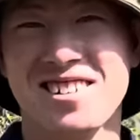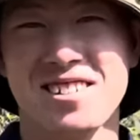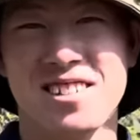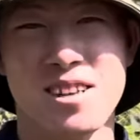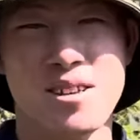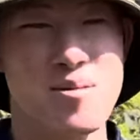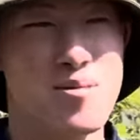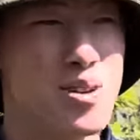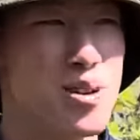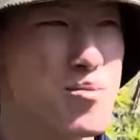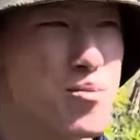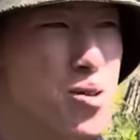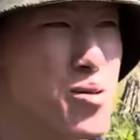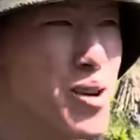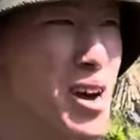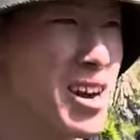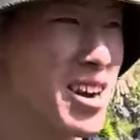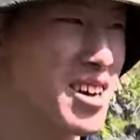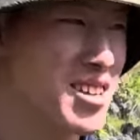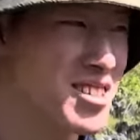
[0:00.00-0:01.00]
Thế nhưng mà
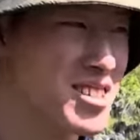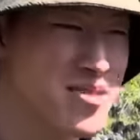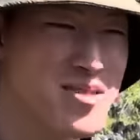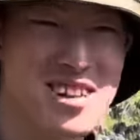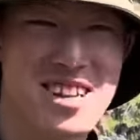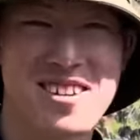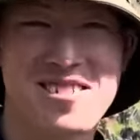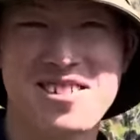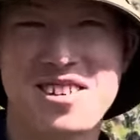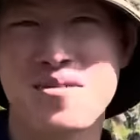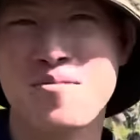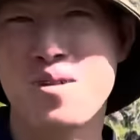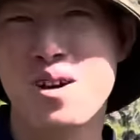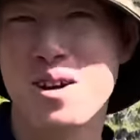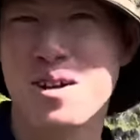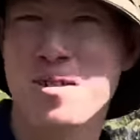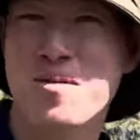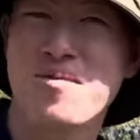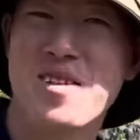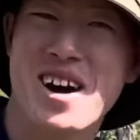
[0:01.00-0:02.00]
bố bảo là nếu mà làm theo bố
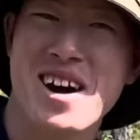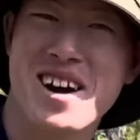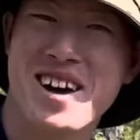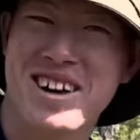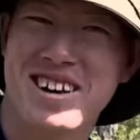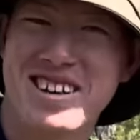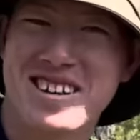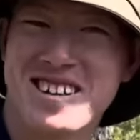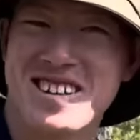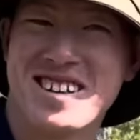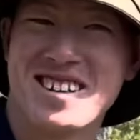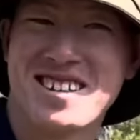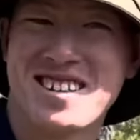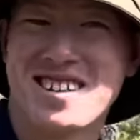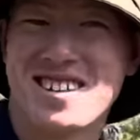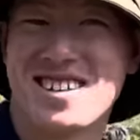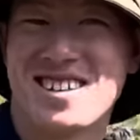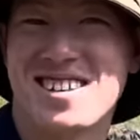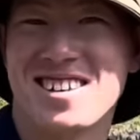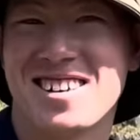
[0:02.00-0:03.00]
em không về.
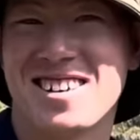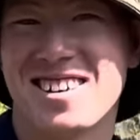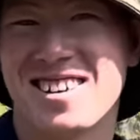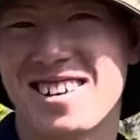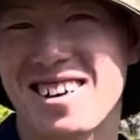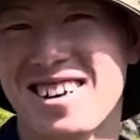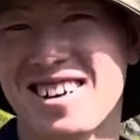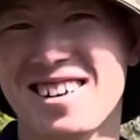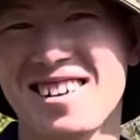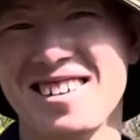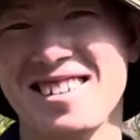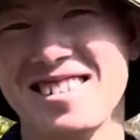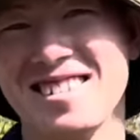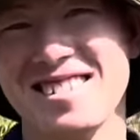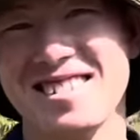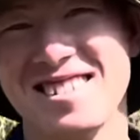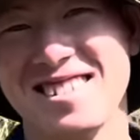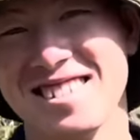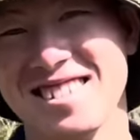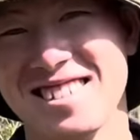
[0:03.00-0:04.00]

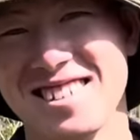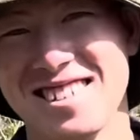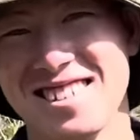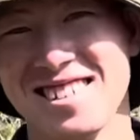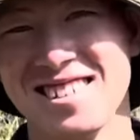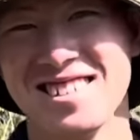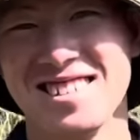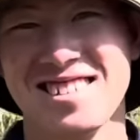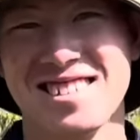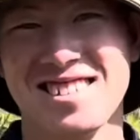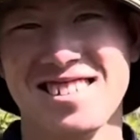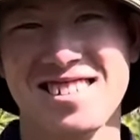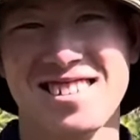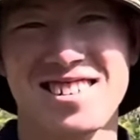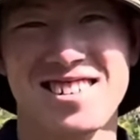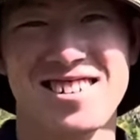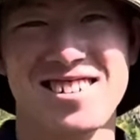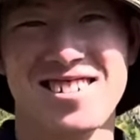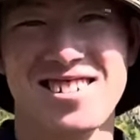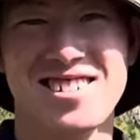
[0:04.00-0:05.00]
Làm theo kiểu dưới Xuôi bố
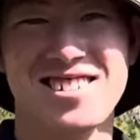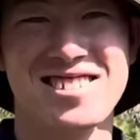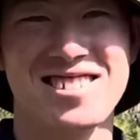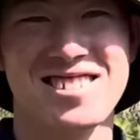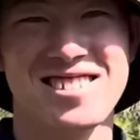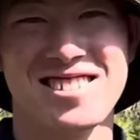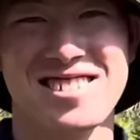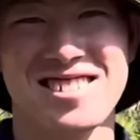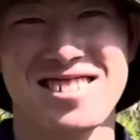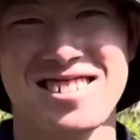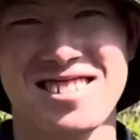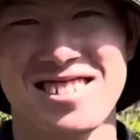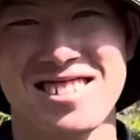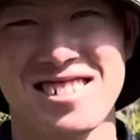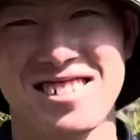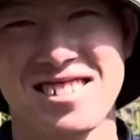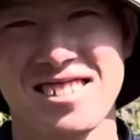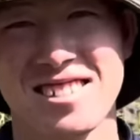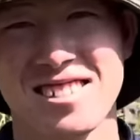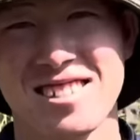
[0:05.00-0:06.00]
không về á?
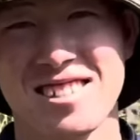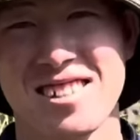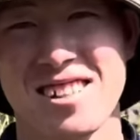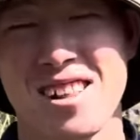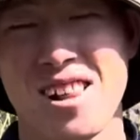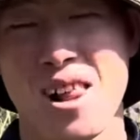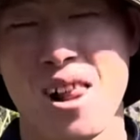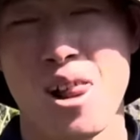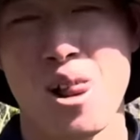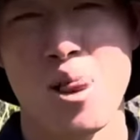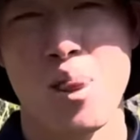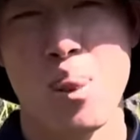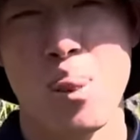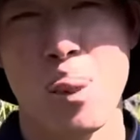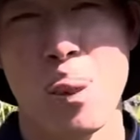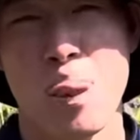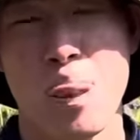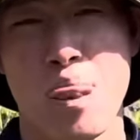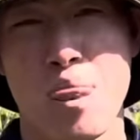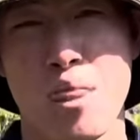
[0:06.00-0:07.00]
Thế bây giờ
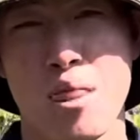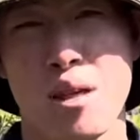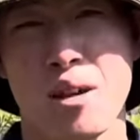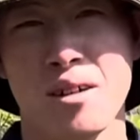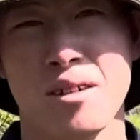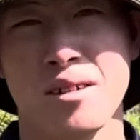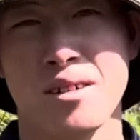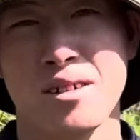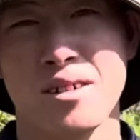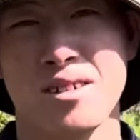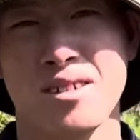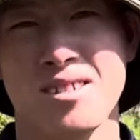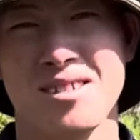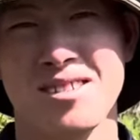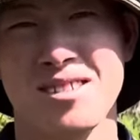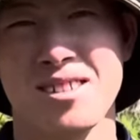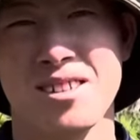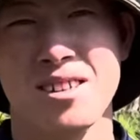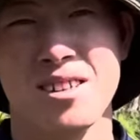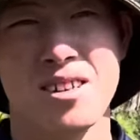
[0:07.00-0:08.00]
làm thế nào mới
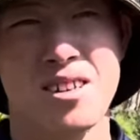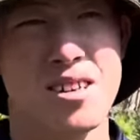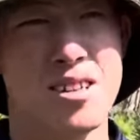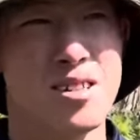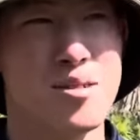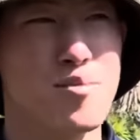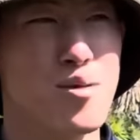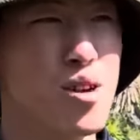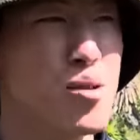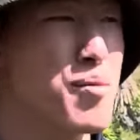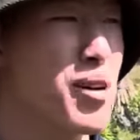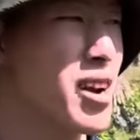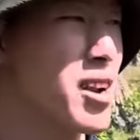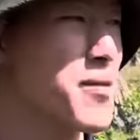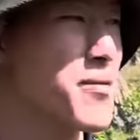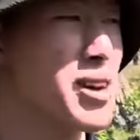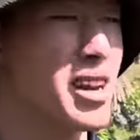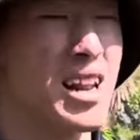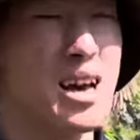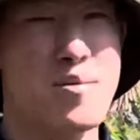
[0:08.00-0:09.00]
về? Bố em bảo
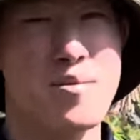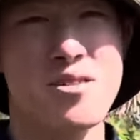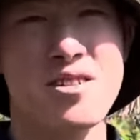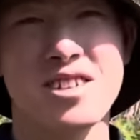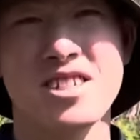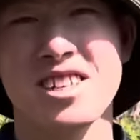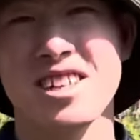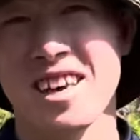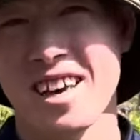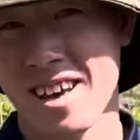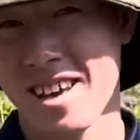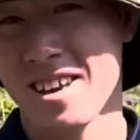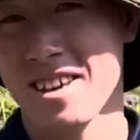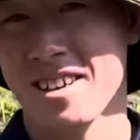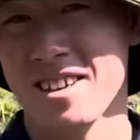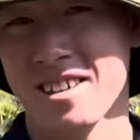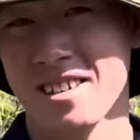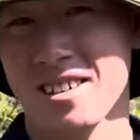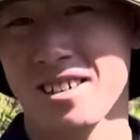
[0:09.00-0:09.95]
là phải làm như ở trên này.